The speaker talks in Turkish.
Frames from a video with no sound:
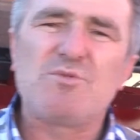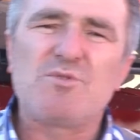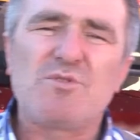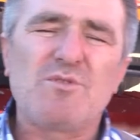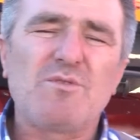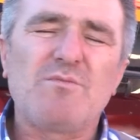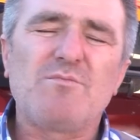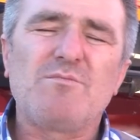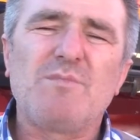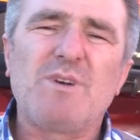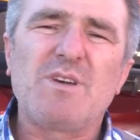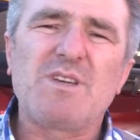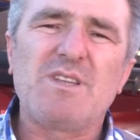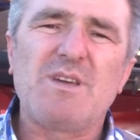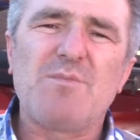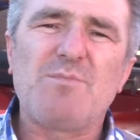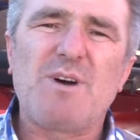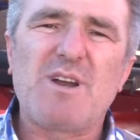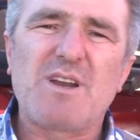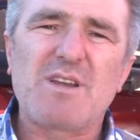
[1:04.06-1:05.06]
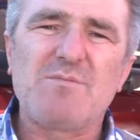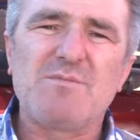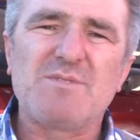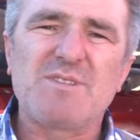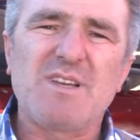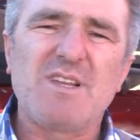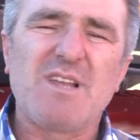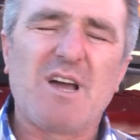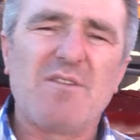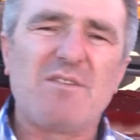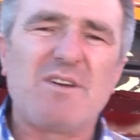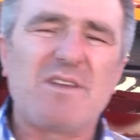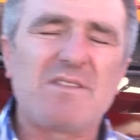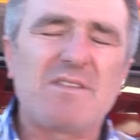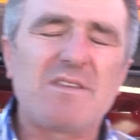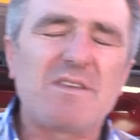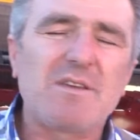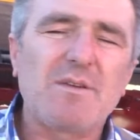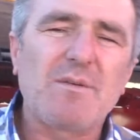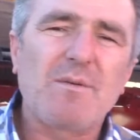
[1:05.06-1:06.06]
bugün makine parkımıza ilave
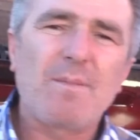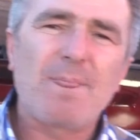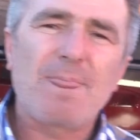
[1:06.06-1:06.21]
ettik.